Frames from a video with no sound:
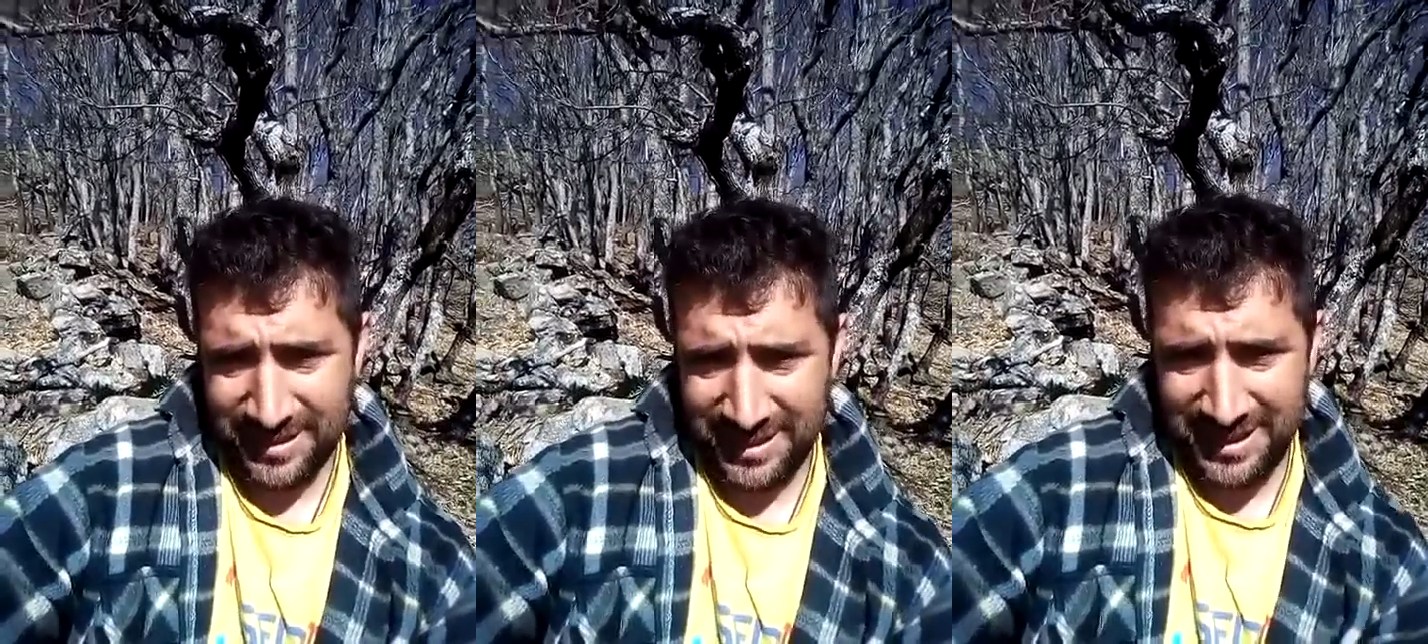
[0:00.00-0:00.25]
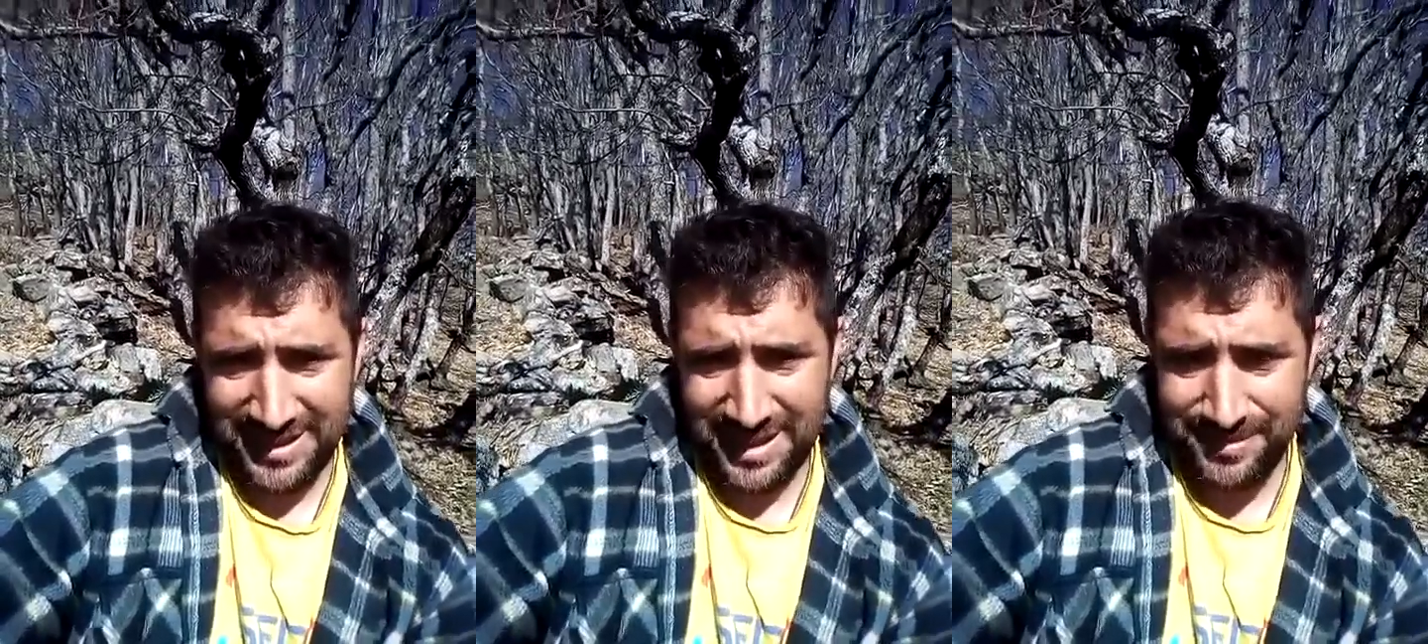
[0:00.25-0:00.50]

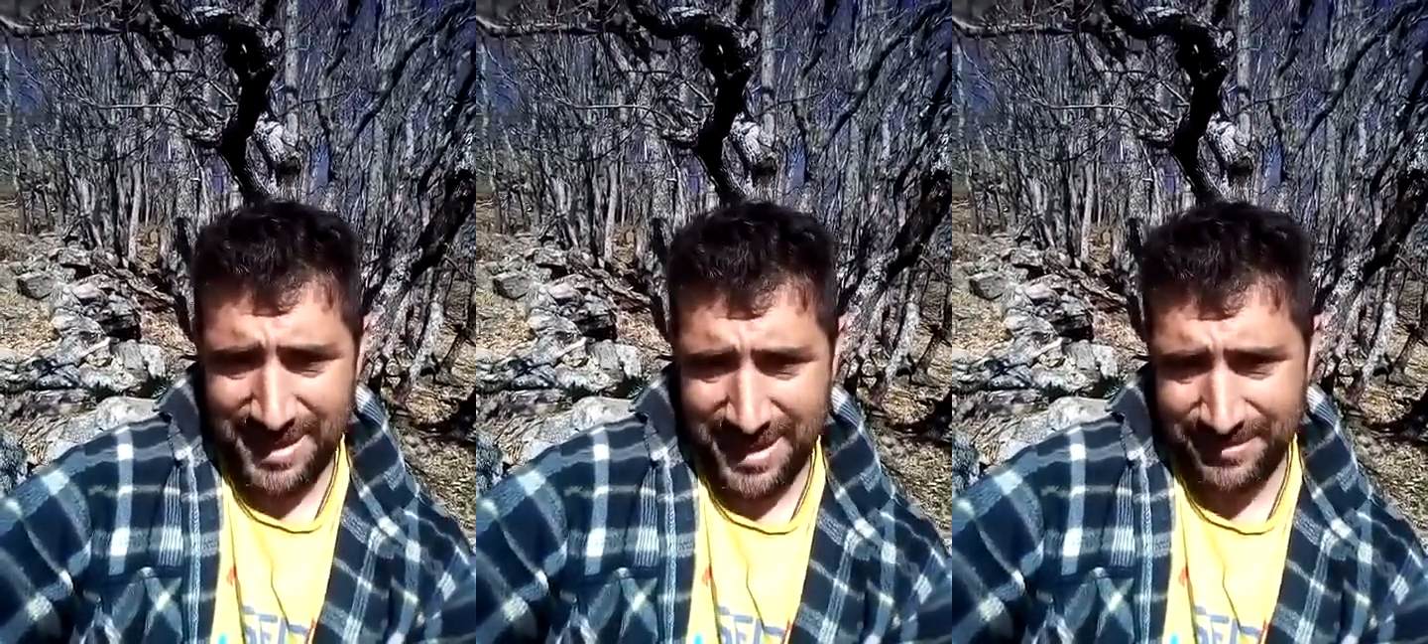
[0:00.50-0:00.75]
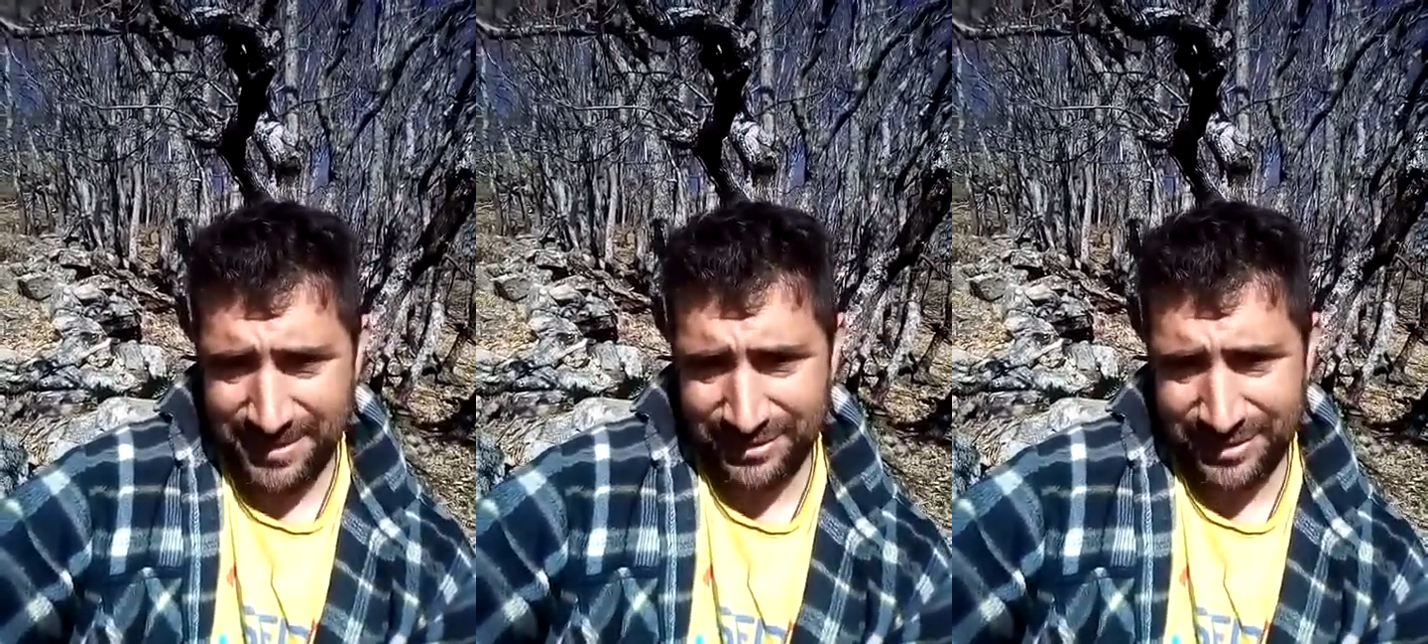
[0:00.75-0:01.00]
le decía a mis
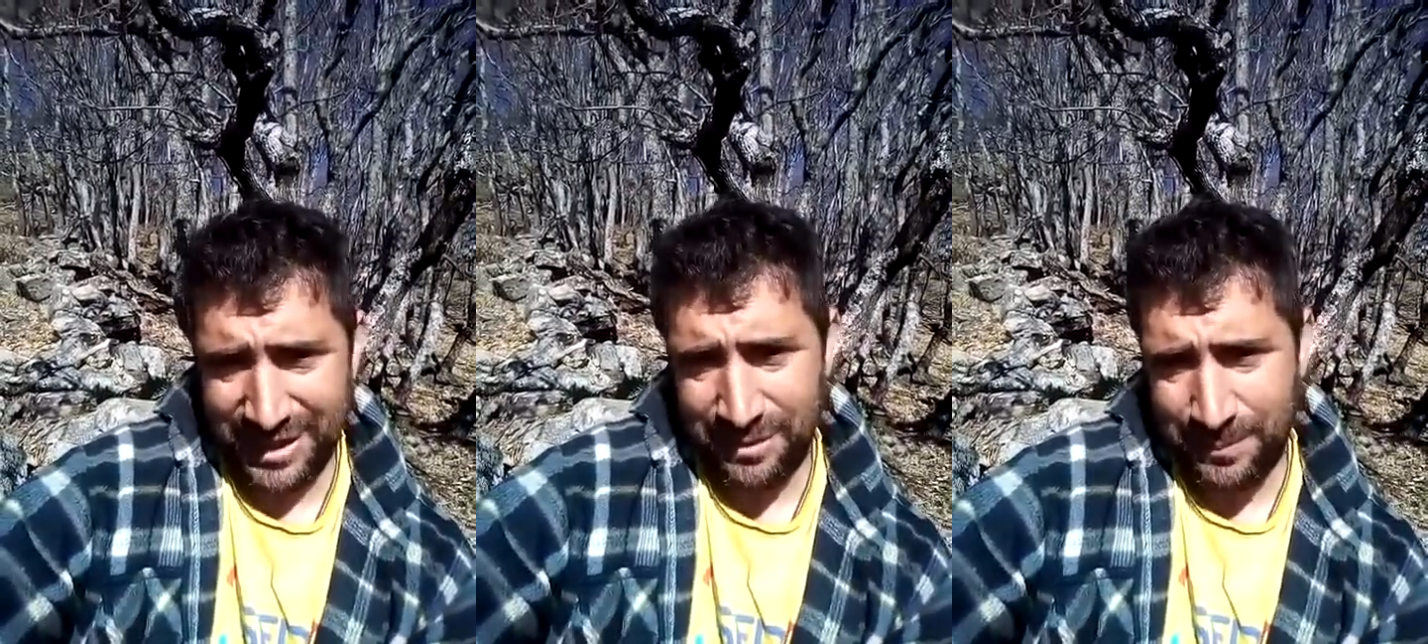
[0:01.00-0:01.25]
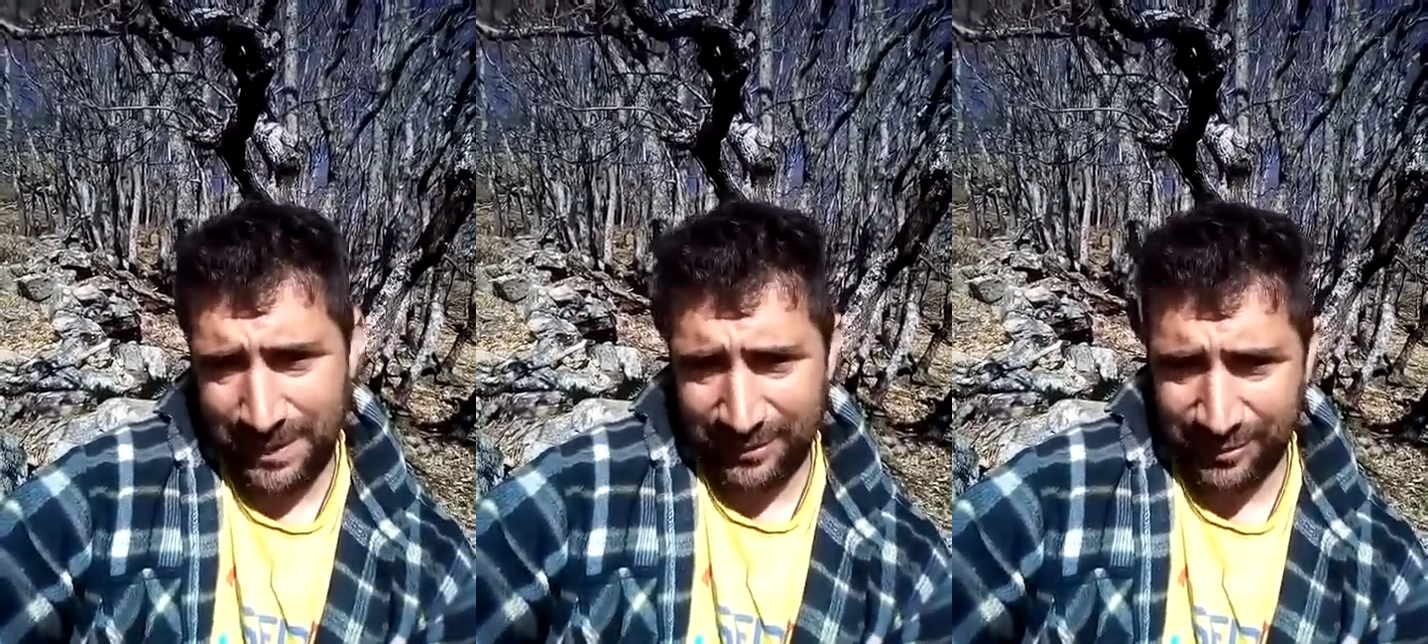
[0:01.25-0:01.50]
amigos,
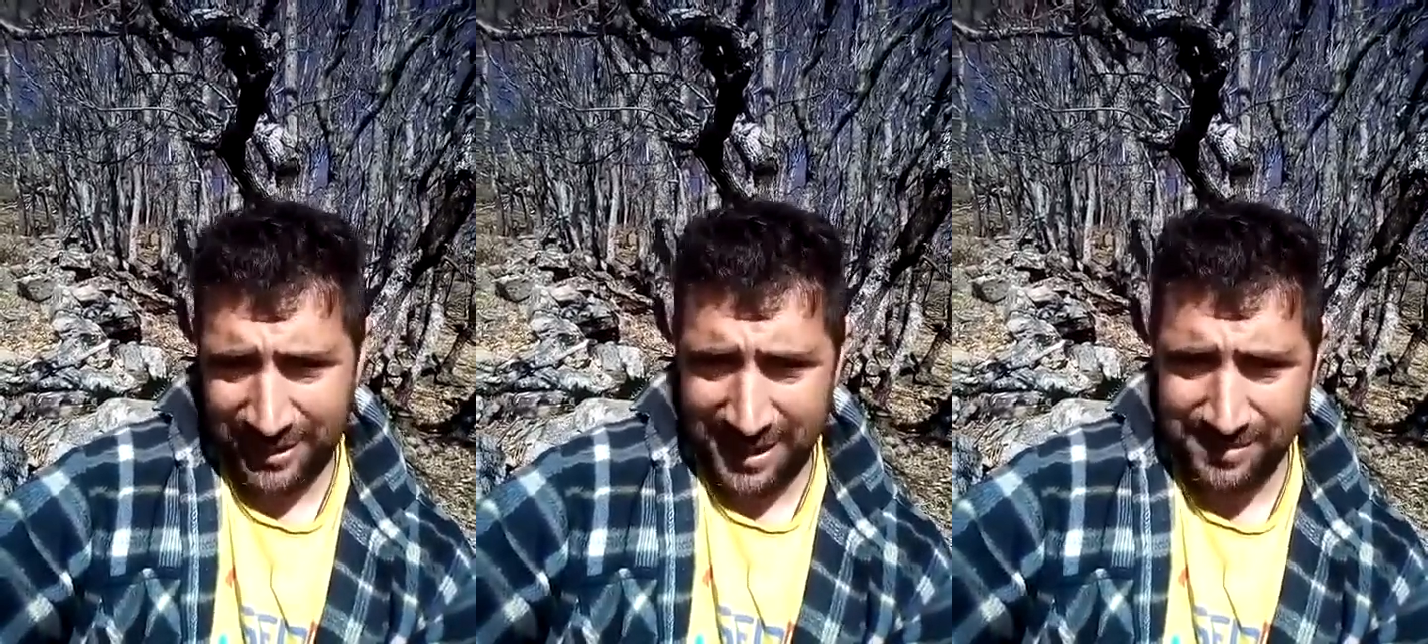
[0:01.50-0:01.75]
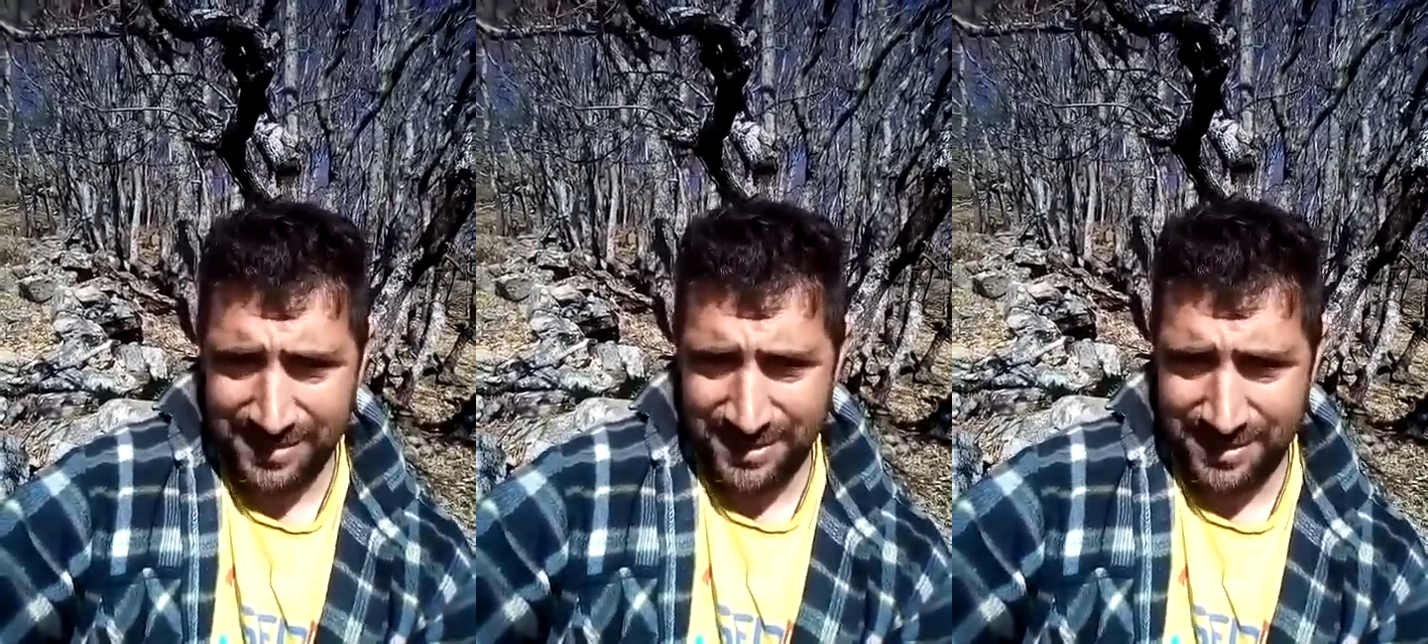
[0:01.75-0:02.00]
tráelos para el corral mío,